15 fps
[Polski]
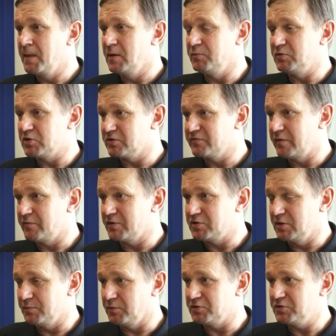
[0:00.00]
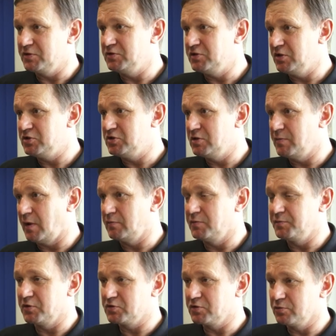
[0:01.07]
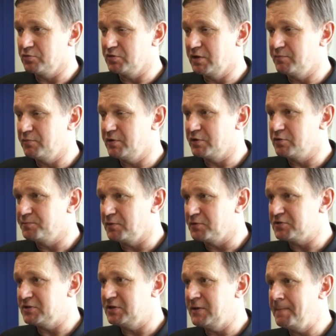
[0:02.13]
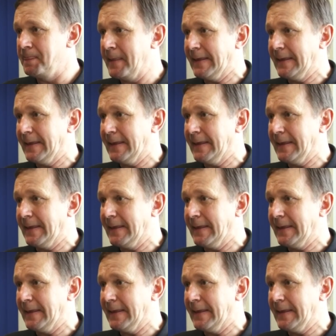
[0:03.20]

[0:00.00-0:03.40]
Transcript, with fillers: Mistrzostwa właśnie Polski Dzieci, mamy pierwszą Pucharu Polski